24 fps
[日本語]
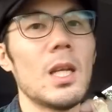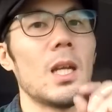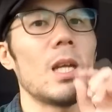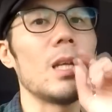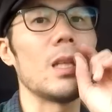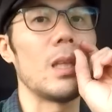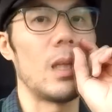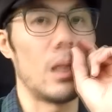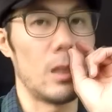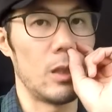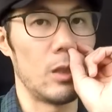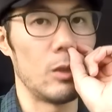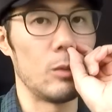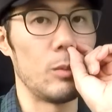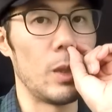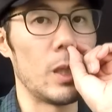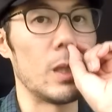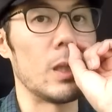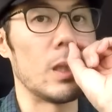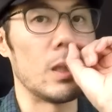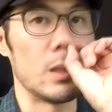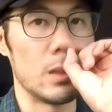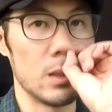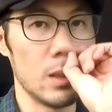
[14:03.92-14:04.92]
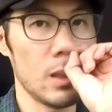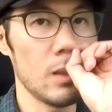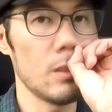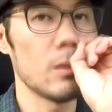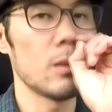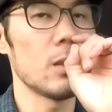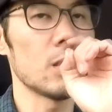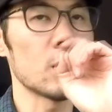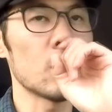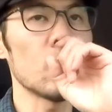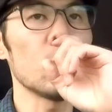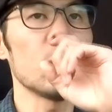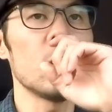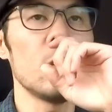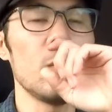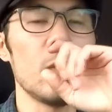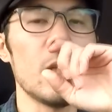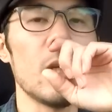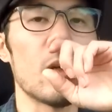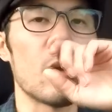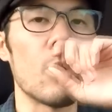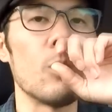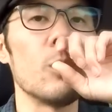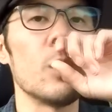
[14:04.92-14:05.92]
り替えてやっていくべきなんですね。そういう意
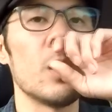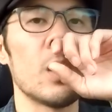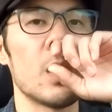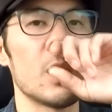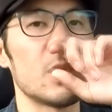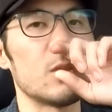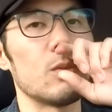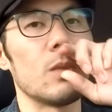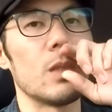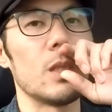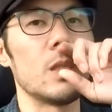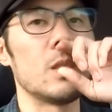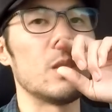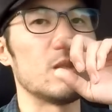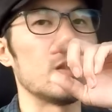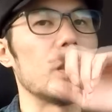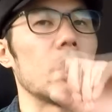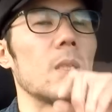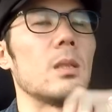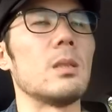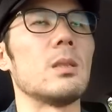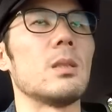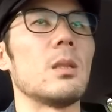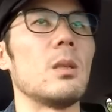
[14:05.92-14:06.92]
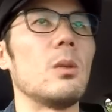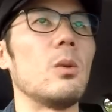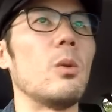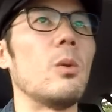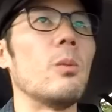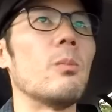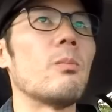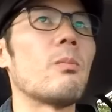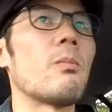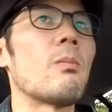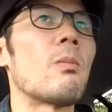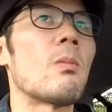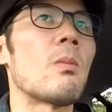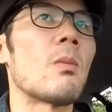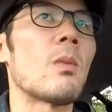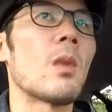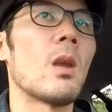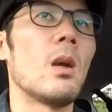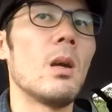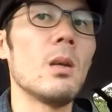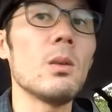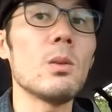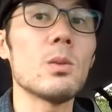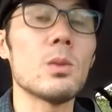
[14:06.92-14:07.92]
味ではコミュニケーションは技術なんですけど、
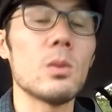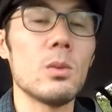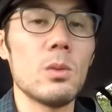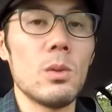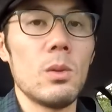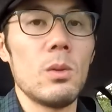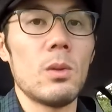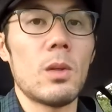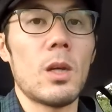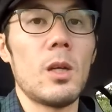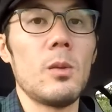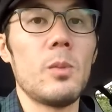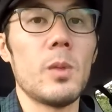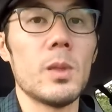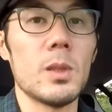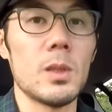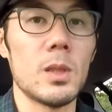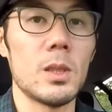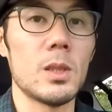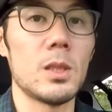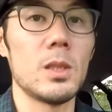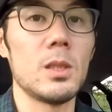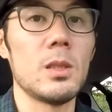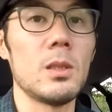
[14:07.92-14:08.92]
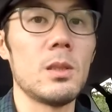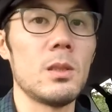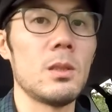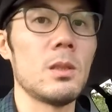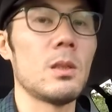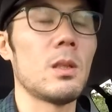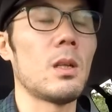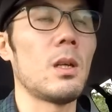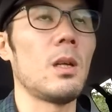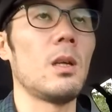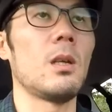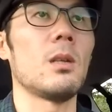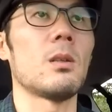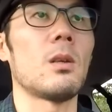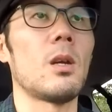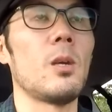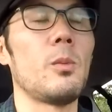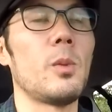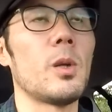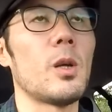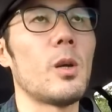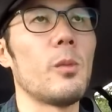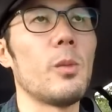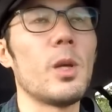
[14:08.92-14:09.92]
あと、その、海パン写真家、
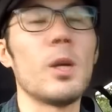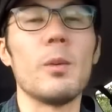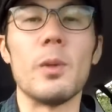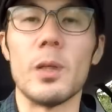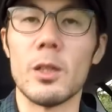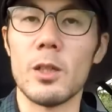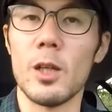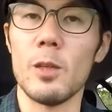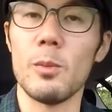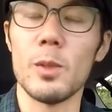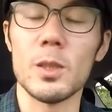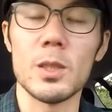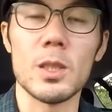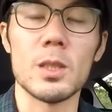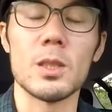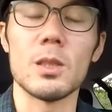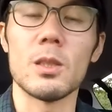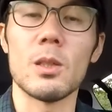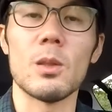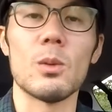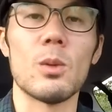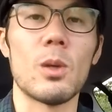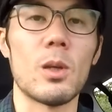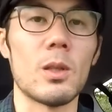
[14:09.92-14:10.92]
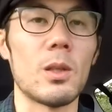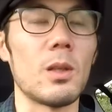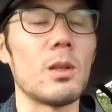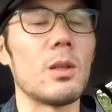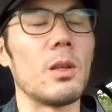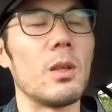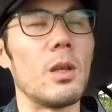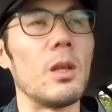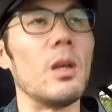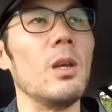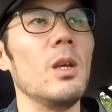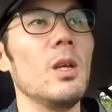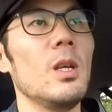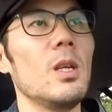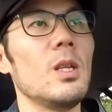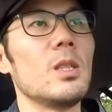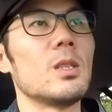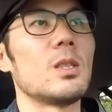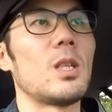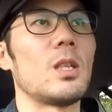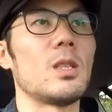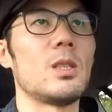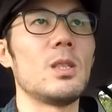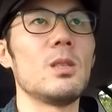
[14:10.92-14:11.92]
海パンカメラマン、海パン写真家の方ってね、
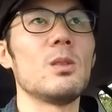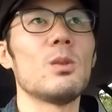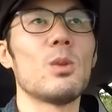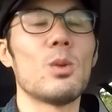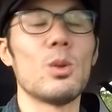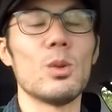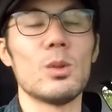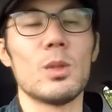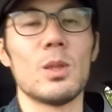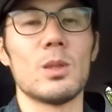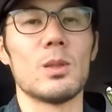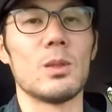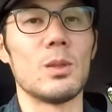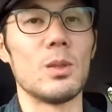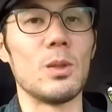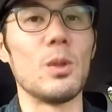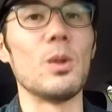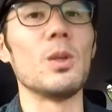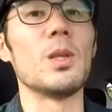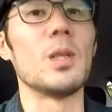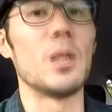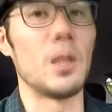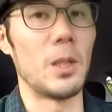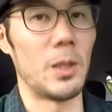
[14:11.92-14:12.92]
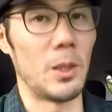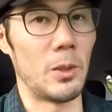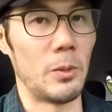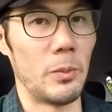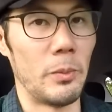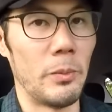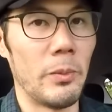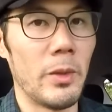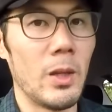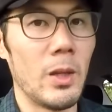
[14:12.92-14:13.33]
写真の構造がすごい綺麗なの。